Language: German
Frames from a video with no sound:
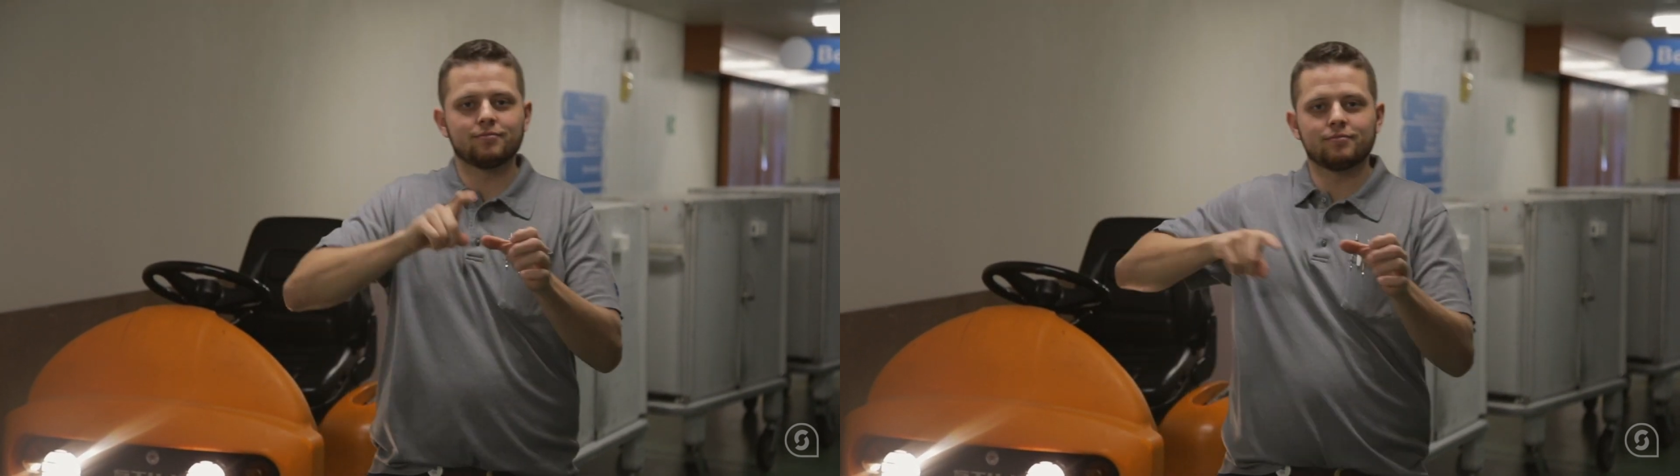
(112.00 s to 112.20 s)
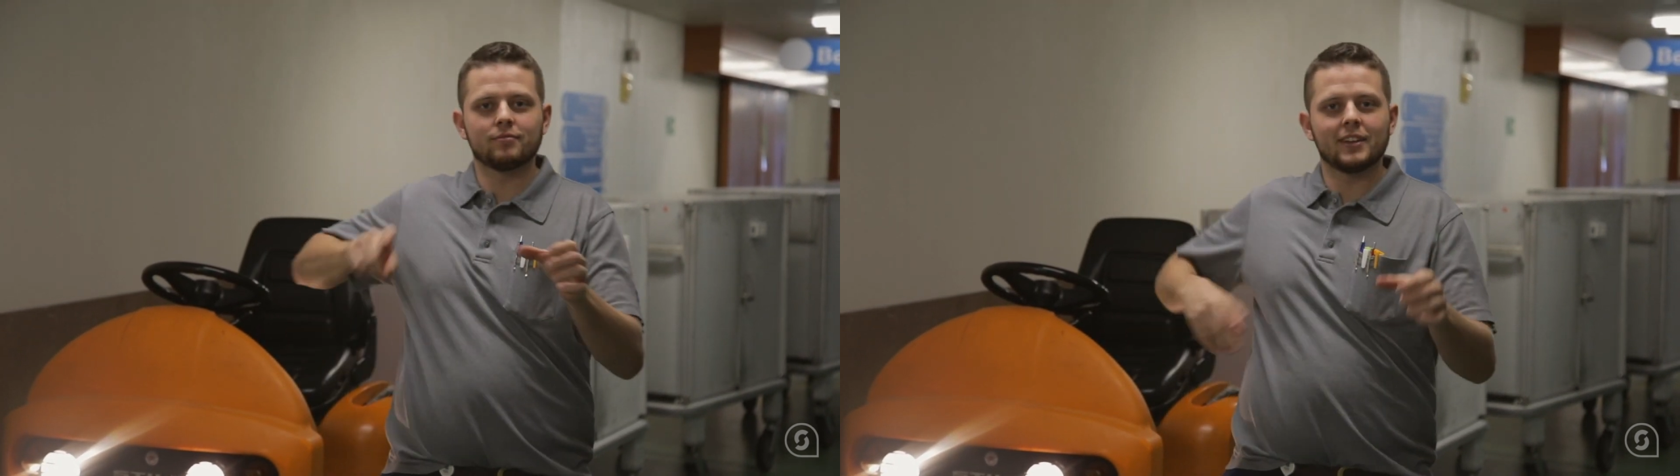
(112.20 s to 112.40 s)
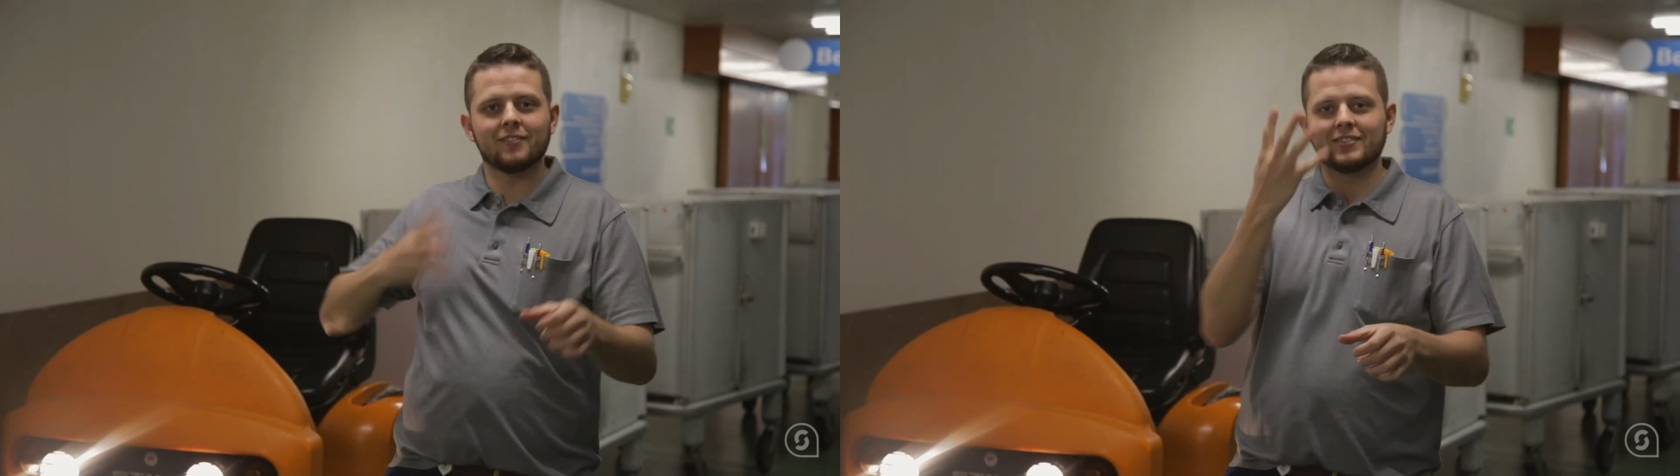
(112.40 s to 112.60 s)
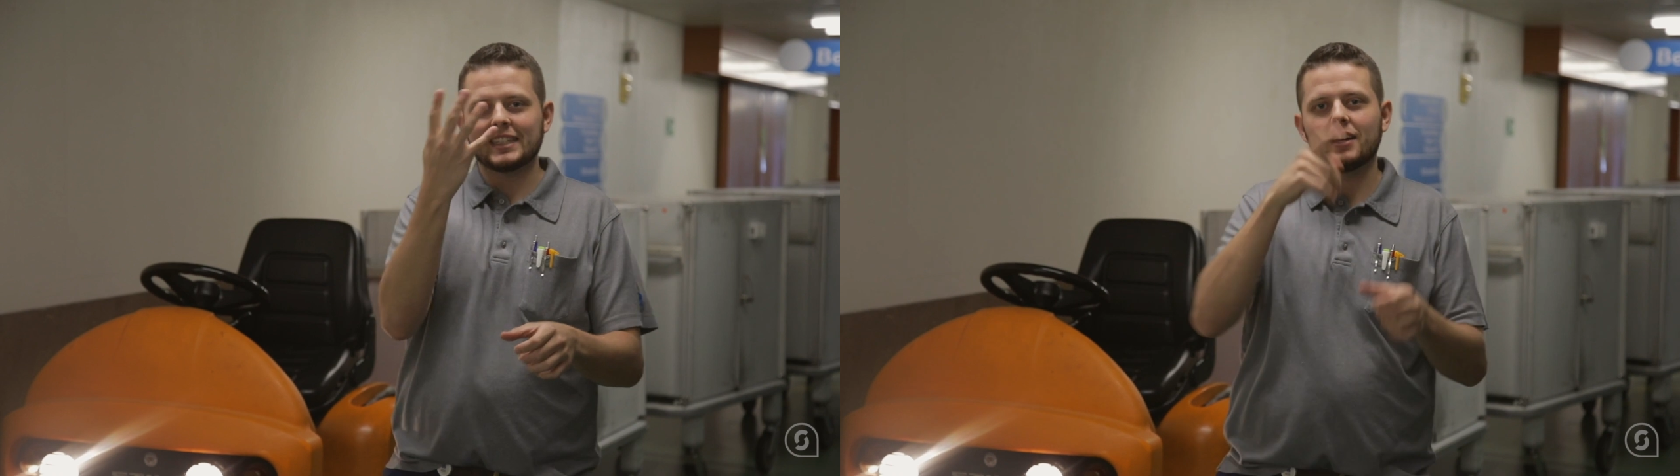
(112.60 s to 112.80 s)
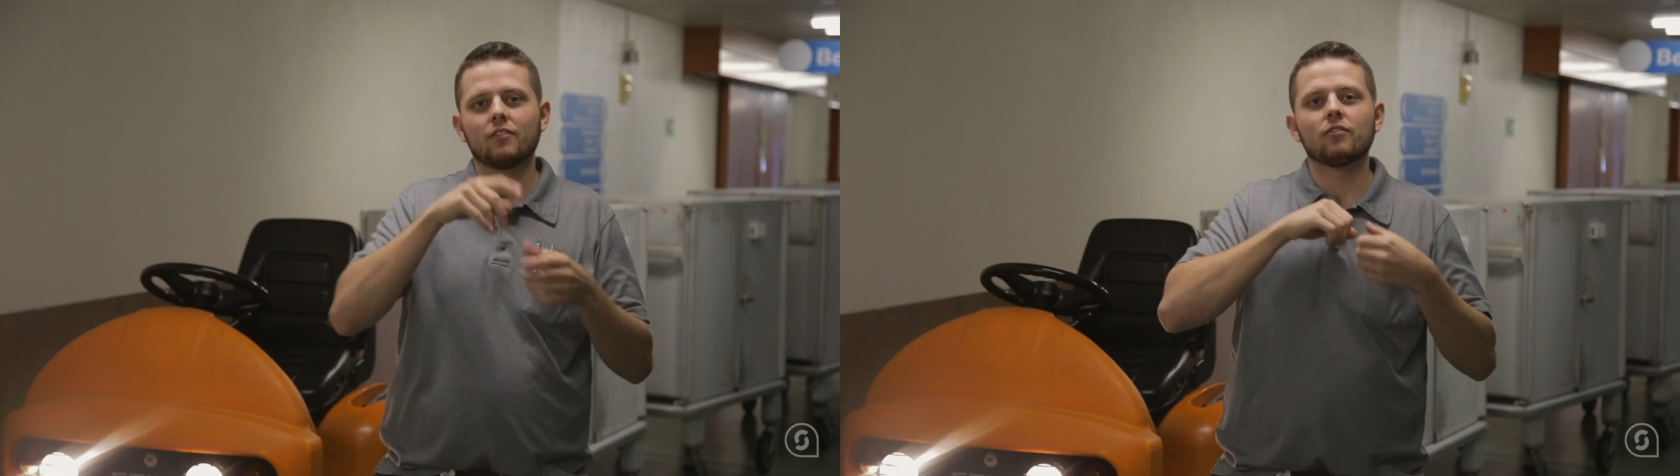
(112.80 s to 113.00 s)
Vier Wegen
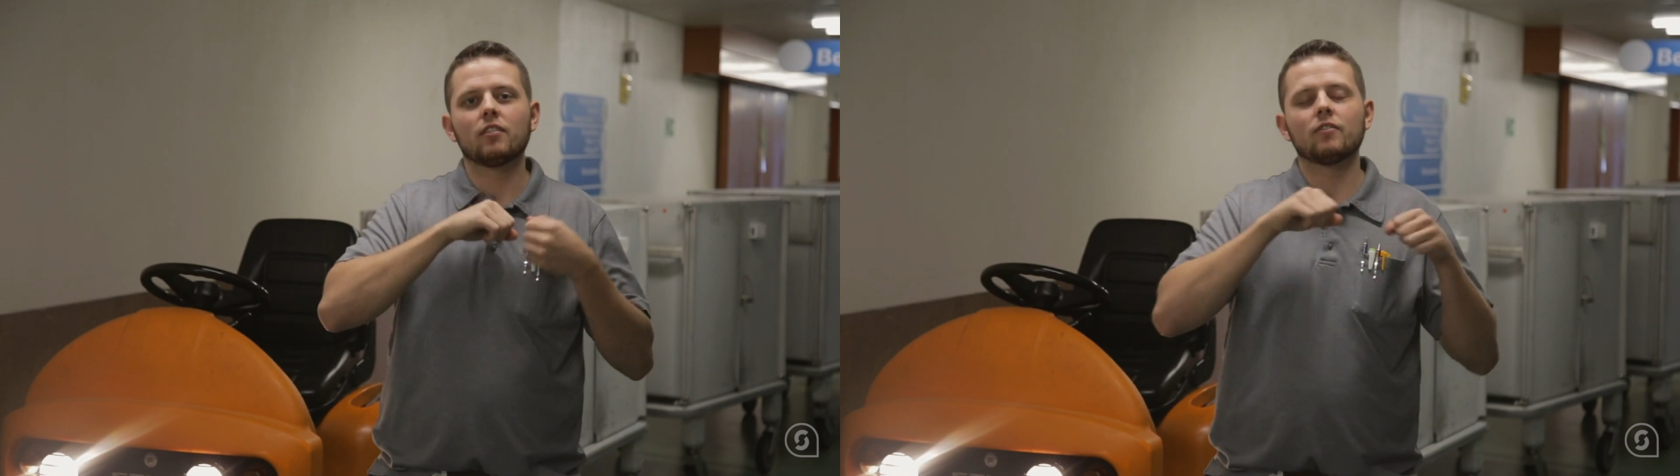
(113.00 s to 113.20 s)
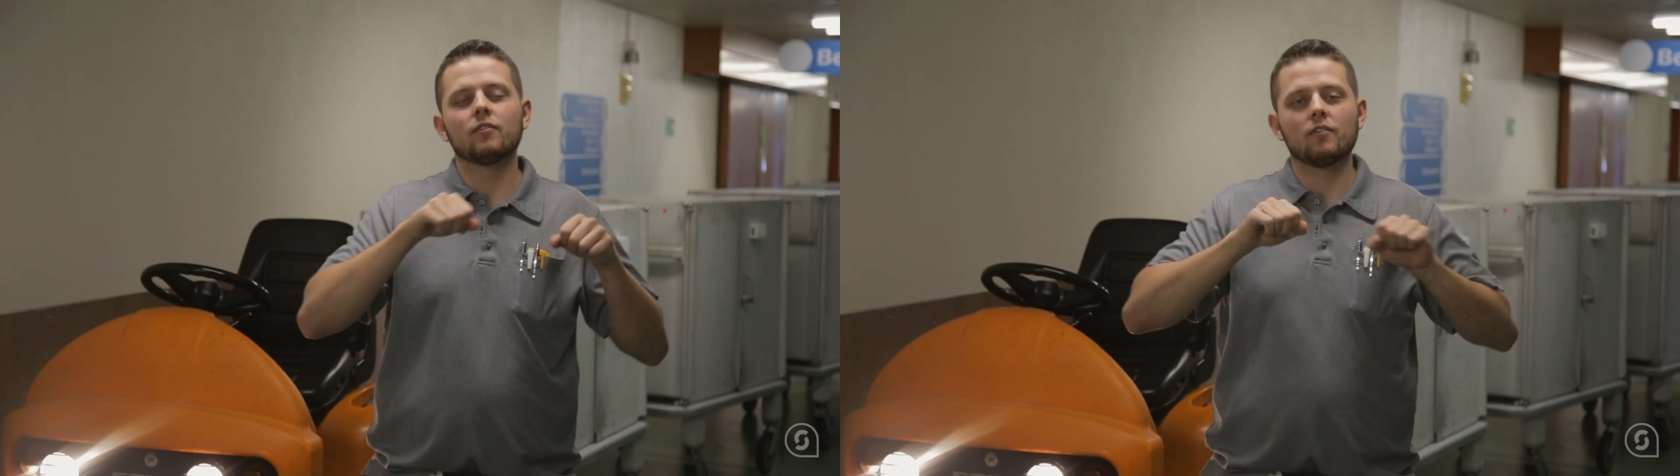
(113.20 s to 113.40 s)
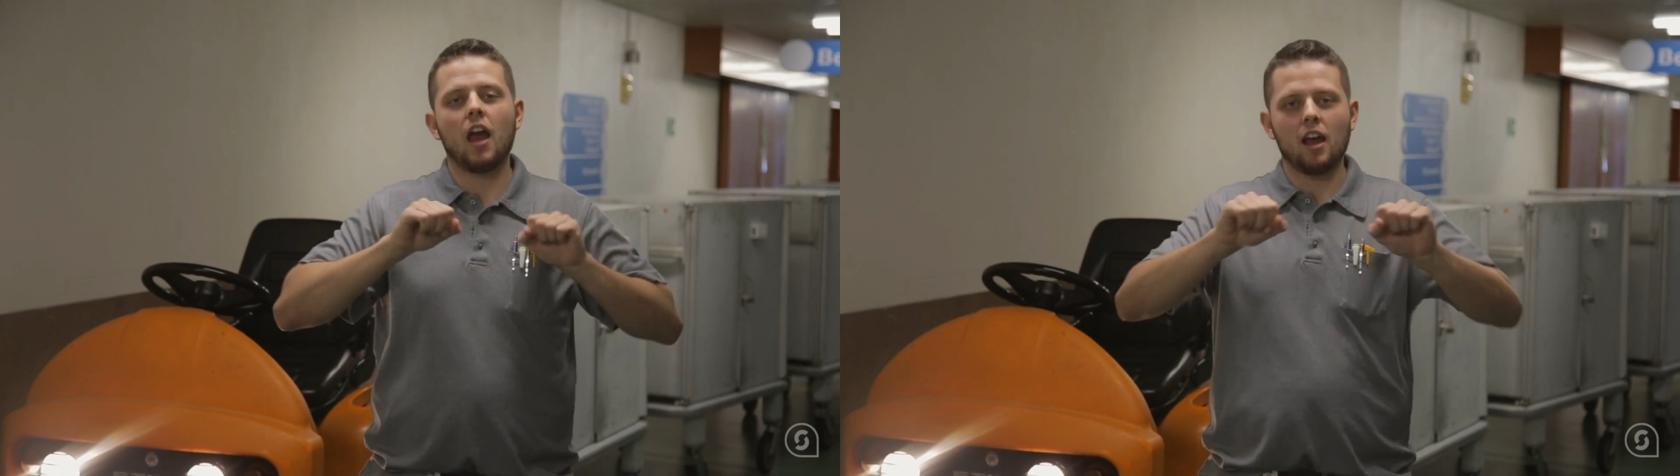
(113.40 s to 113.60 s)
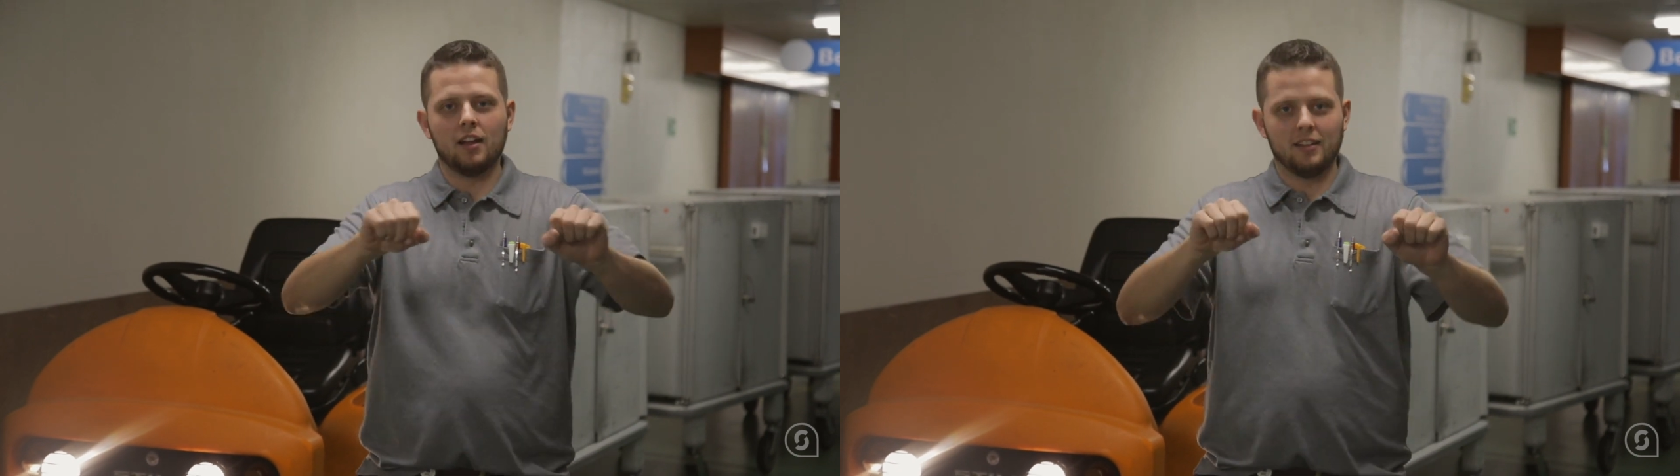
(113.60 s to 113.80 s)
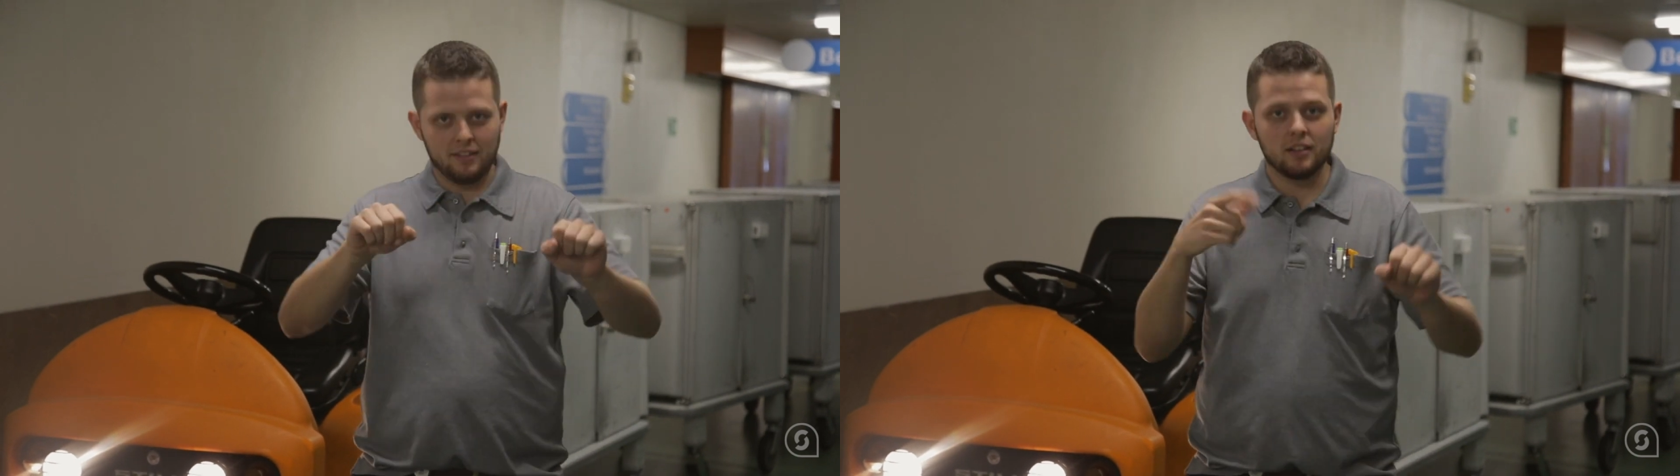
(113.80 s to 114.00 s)
sind miteinander
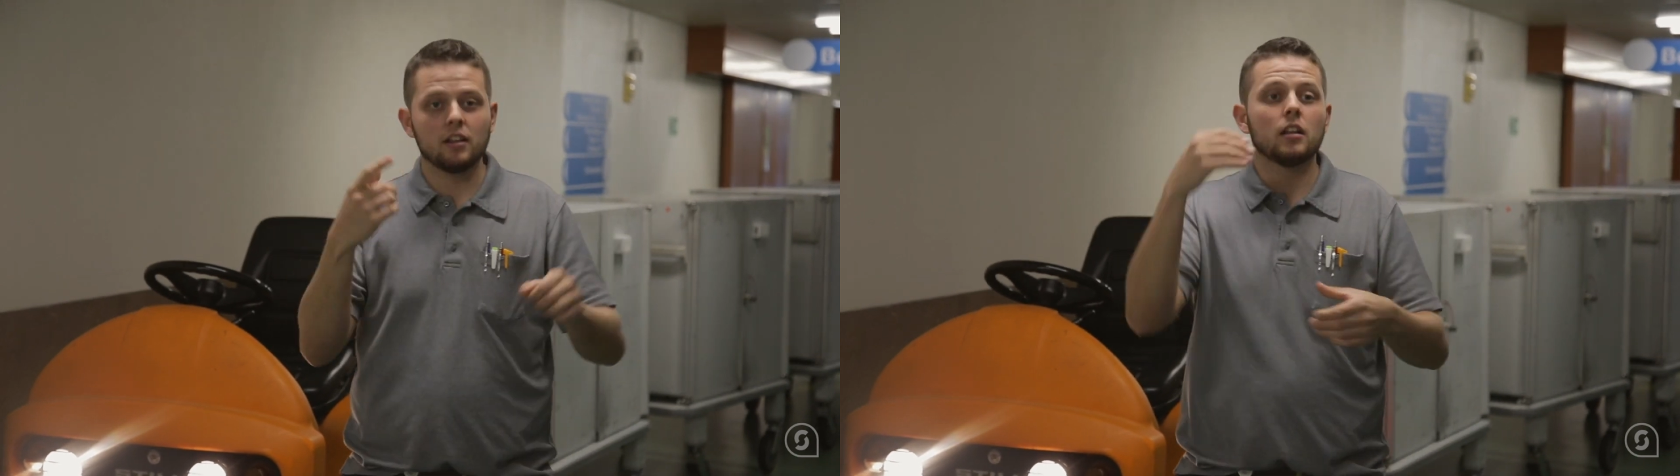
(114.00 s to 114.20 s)
verbunden.